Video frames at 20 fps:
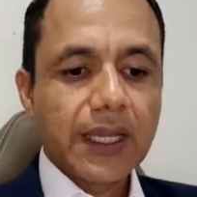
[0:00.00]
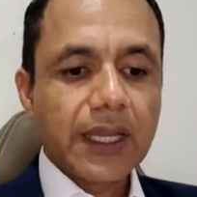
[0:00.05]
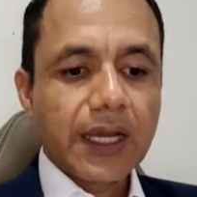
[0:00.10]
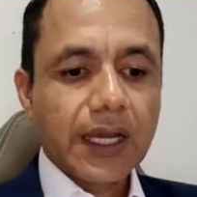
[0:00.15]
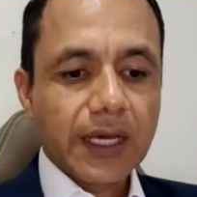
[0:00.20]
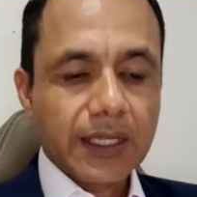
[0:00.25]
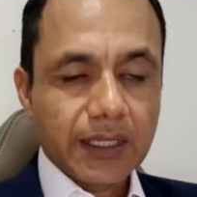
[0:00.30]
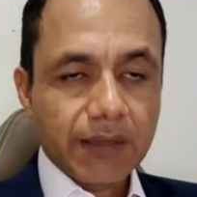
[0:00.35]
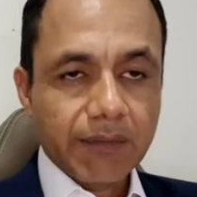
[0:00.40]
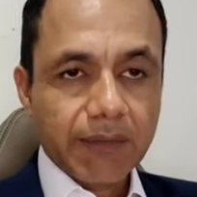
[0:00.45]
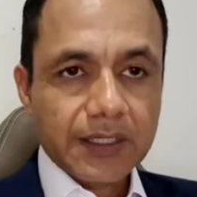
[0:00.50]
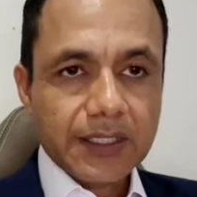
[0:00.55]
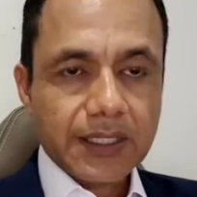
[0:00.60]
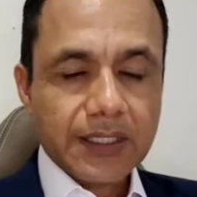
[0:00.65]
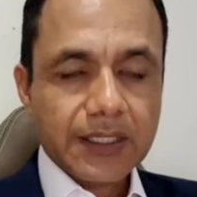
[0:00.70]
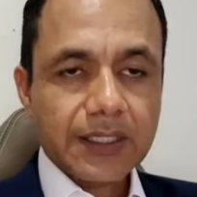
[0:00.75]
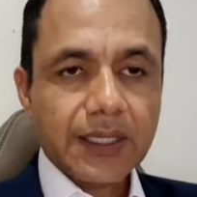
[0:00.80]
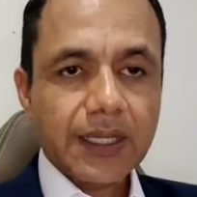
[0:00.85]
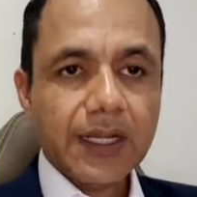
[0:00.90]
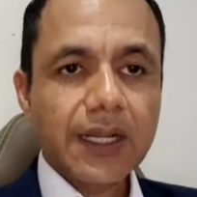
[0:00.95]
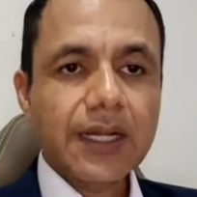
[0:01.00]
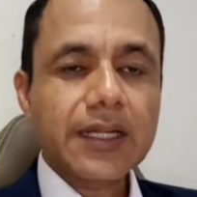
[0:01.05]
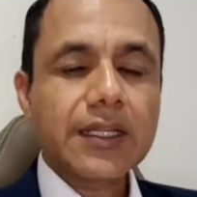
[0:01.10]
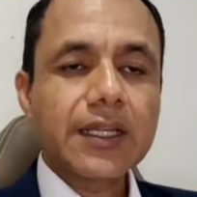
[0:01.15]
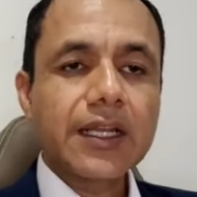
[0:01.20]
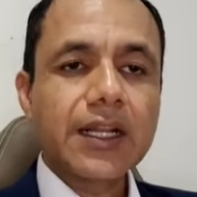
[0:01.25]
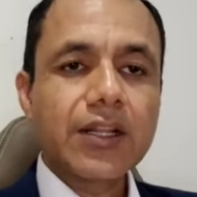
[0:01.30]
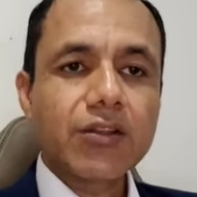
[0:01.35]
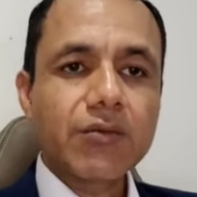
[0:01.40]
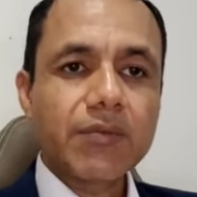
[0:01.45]
Además de señalar
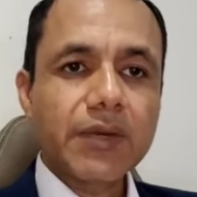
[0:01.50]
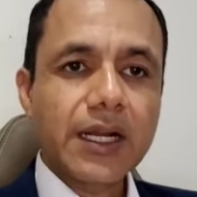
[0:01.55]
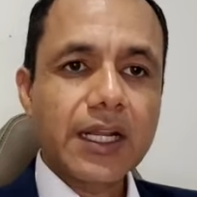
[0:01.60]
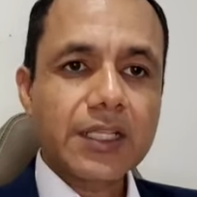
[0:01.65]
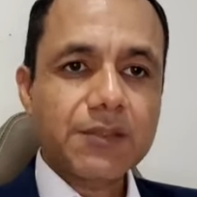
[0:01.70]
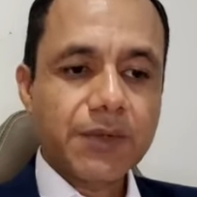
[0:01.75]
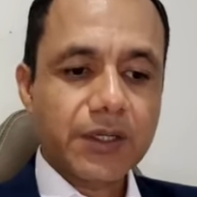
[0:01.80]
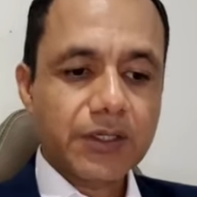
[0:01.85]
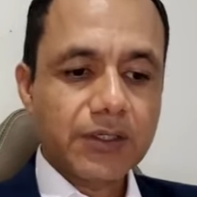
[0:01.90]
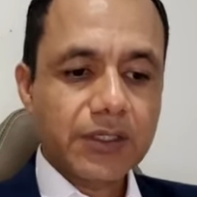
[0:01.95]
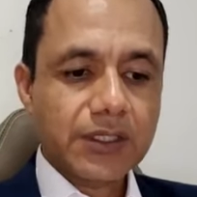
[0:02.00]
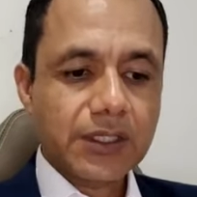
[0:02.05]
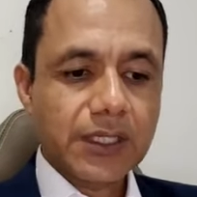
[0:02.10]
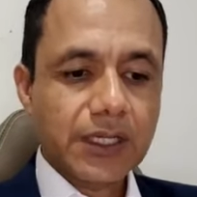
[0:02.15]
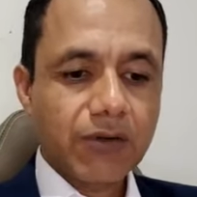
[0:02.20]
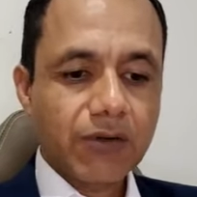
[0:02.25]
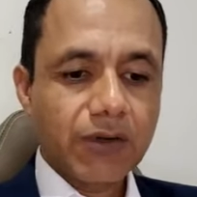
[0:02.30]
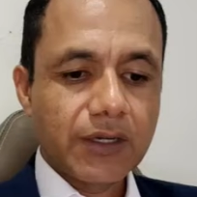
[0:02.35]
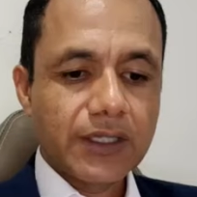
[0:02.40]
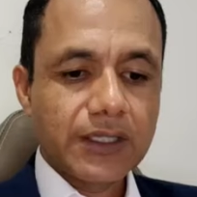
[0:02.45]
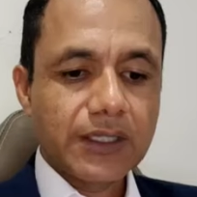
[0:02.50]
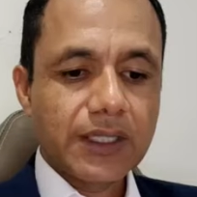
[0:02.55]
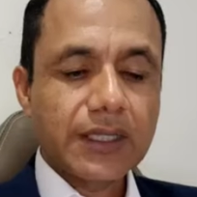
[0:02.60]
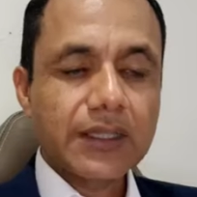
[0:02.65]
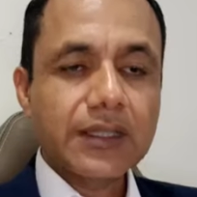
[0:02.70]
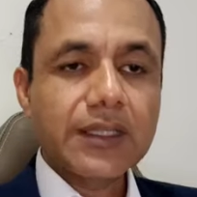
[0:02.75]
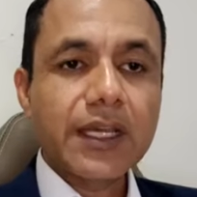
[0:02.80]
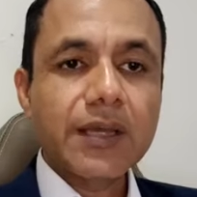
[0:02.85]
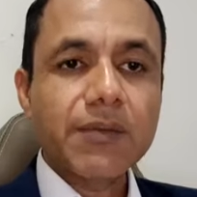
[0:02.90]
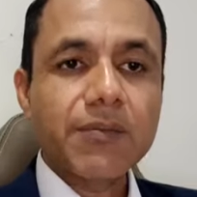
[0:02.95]
el nombre de las personas que
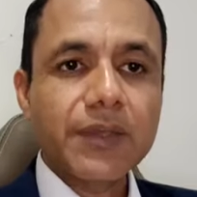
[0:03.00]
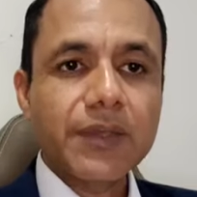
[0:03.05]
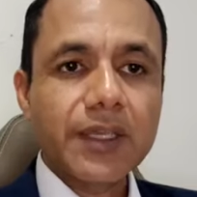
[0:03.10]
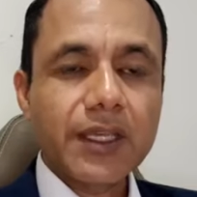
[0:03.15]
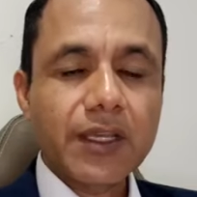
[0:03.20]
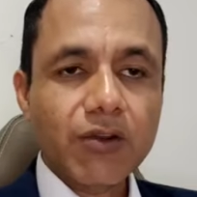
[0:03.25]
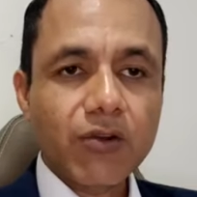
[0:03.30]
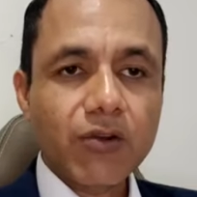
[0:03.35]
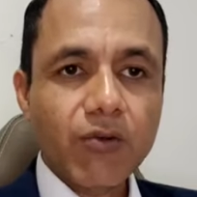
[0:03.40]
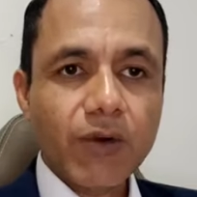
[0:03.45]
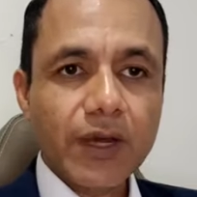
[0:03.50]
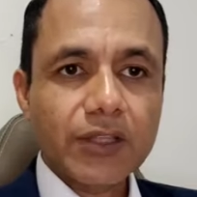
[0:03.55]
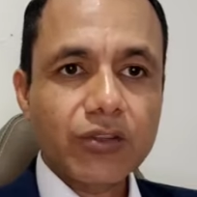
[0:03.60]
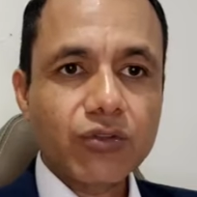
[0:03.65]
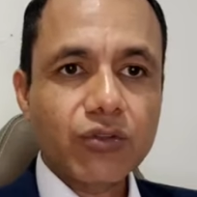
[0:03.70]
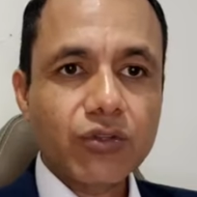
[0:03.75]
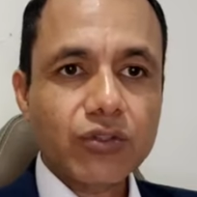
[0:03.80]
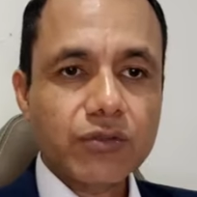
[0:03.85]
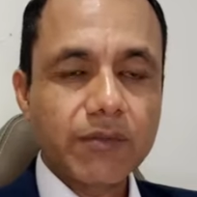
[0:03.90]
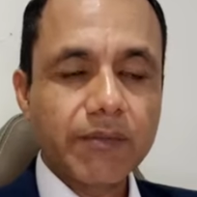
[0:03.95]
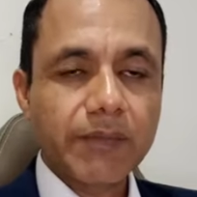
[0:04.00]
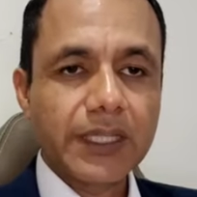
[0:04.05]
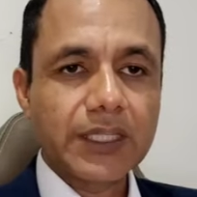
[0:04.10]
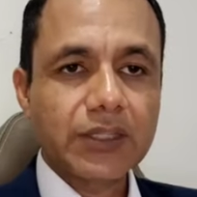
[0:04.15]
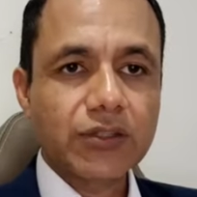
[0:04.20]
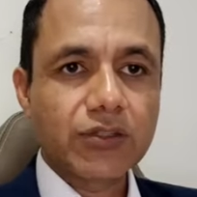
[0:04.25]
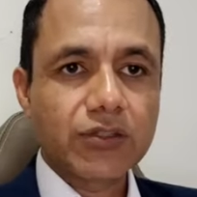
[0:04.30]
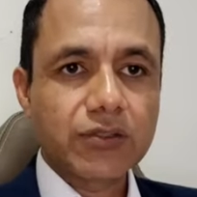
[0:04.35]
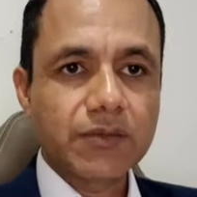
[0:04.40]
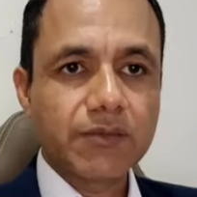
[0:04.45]
colindan, también cuántos
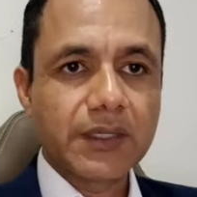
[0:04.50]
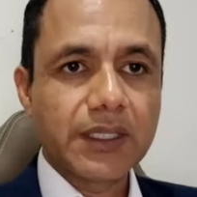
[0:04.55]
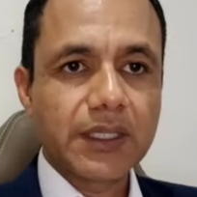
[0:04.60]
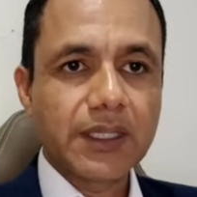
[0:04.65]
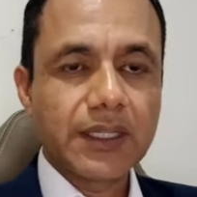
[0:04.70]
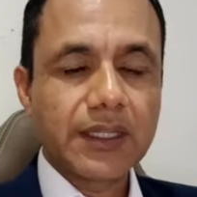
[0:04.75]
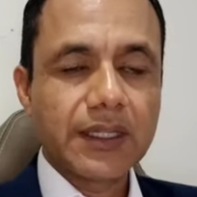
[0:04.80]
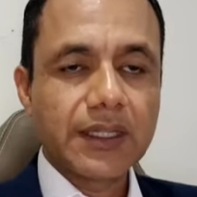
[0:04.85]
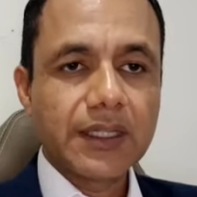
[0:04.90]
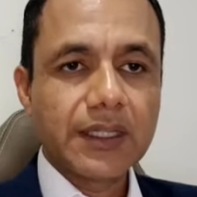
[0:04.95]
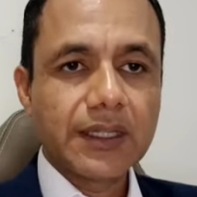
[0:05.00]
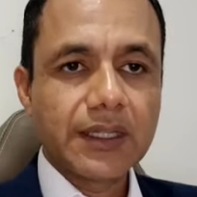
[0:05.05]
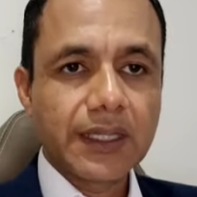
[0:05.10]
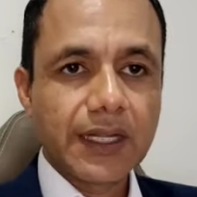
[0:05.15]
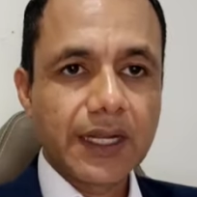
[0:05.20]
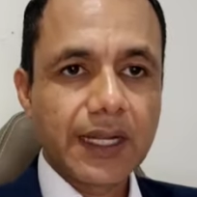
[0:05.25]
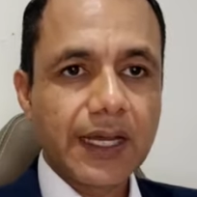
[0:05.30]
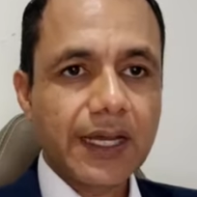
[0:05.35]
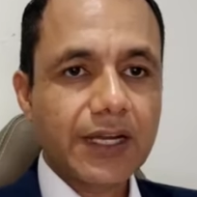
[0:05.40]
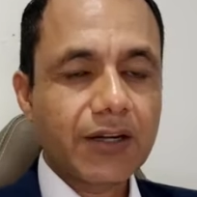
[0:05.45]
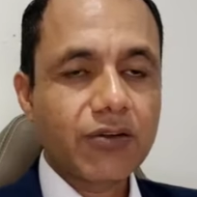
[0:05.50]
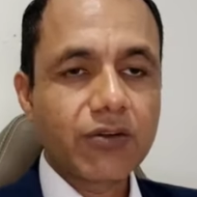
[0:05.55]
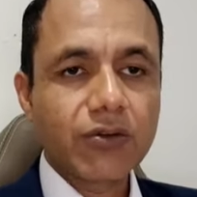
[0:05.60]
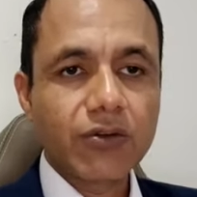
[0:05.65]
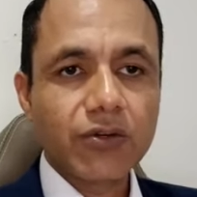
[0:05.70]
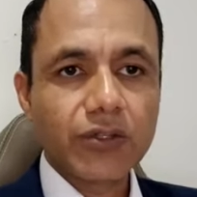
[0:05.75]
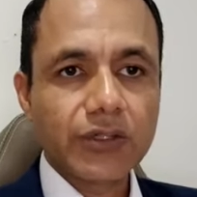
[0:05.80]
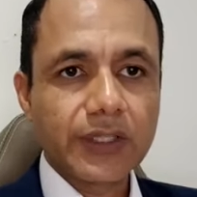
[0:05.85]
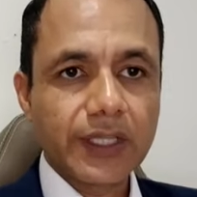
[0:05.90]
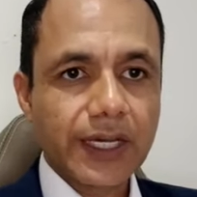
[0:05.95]
metros miden de
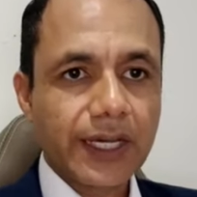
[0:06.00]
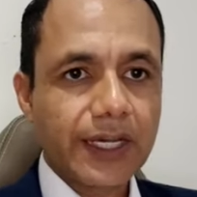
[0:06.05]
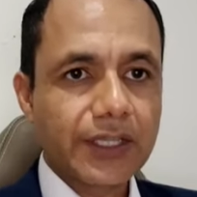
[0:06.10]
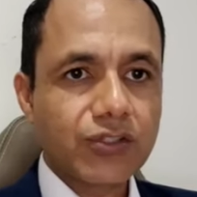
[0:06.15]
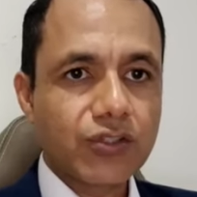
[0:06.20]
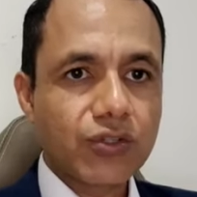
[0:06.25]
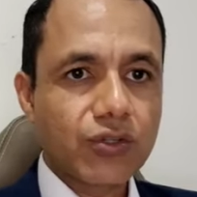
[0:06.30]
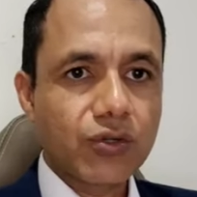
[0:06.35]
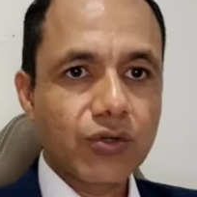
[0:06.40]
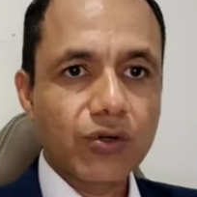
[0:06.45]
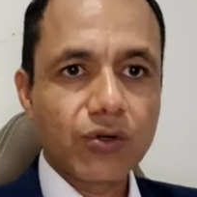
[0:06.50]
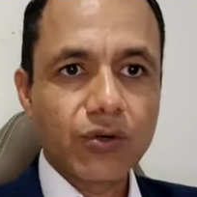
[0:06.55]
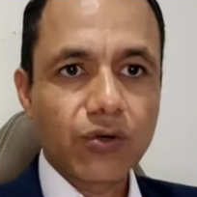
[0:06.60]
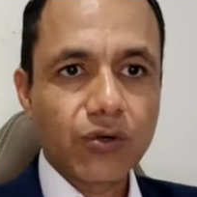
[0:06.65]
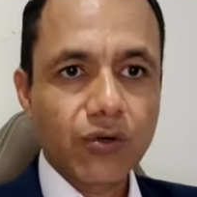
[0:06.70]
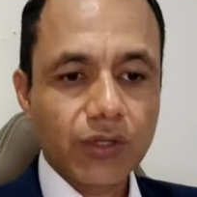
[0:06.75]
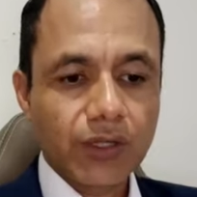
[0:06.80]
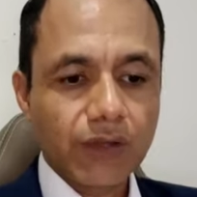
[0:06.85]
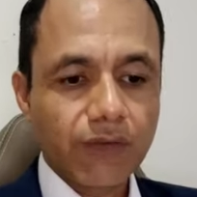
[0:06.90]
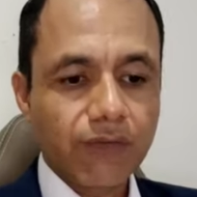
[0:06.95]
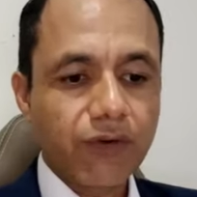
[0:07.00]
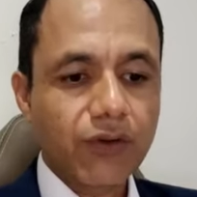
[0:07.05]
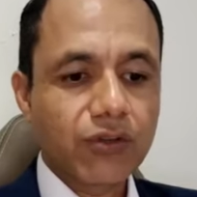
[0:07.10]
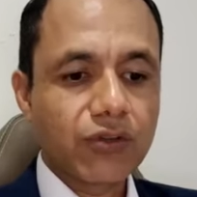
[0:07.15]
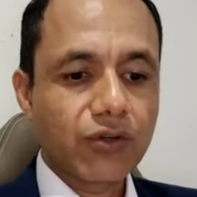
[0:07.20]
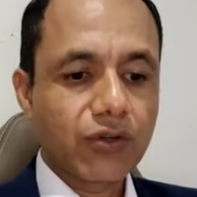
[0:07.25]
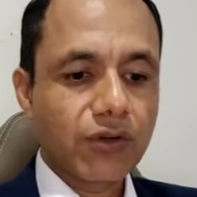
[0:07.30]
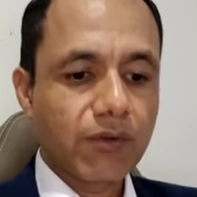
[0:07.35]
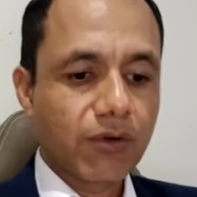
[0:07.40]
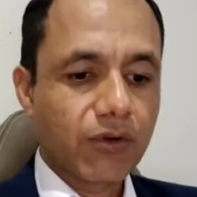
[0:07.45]
largo, de ancho o de
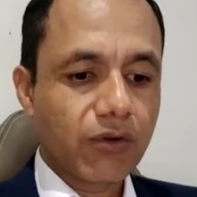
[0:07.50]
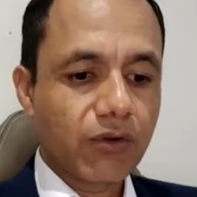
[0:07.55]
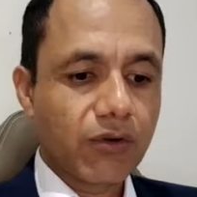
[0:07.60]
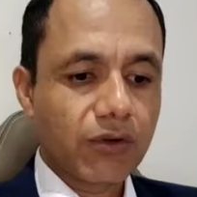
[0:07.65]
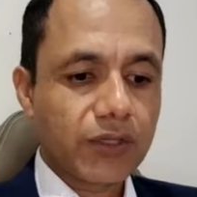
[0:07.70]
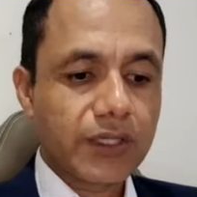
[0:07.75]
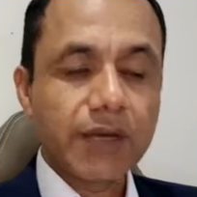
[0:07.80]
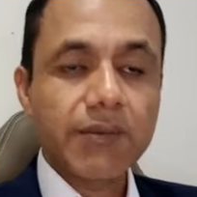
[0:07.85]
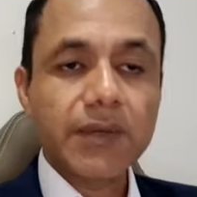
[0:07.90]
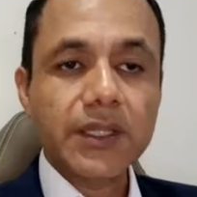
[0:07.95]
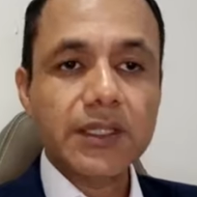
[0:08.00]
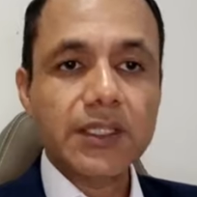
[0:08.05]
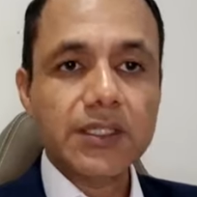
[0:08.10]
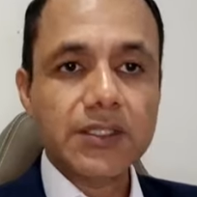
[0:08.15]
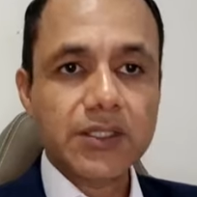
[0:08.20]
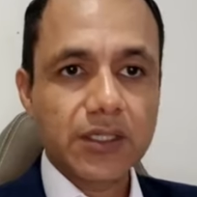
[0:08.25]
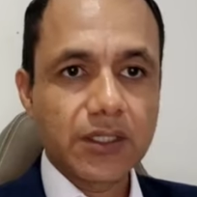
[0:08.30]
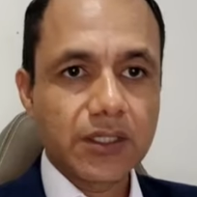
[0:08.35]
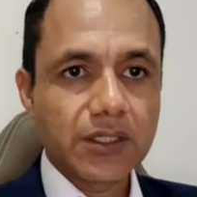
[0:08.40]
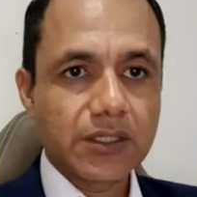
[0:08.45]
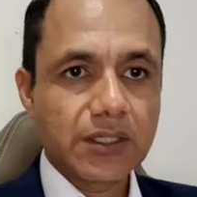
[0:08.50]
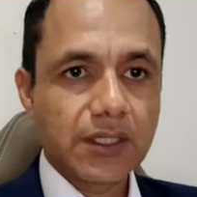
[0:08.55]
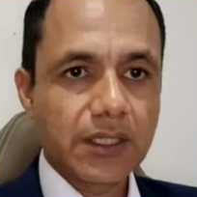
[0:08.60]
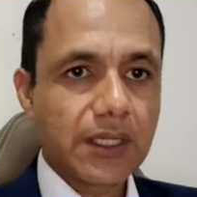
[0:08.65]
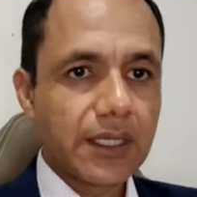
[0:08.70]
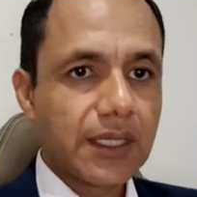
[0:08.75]
fondo, como coloquialmente se dice.